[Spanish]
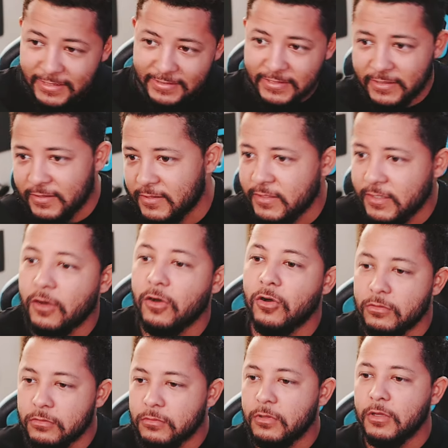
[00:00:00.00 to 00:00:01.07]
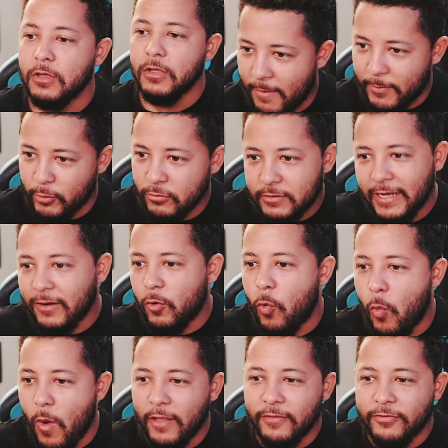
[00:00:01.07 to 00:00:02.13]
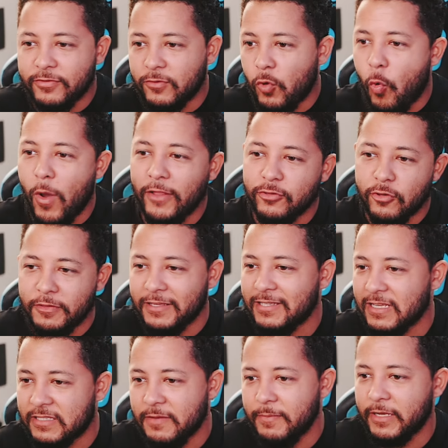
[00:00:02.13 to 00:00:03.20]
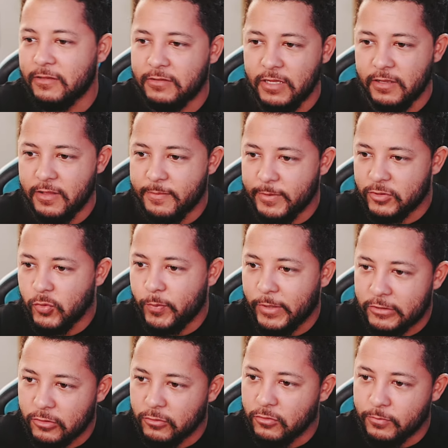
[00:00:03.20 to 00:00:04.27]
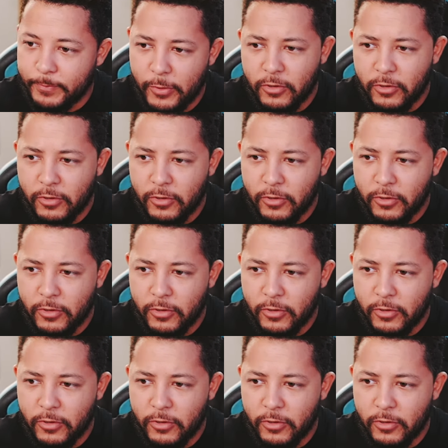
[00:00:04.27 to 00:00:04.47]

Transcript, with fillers: En esta sección te va a preguntar cuánto, cuánto deseas invertir del presupuesto.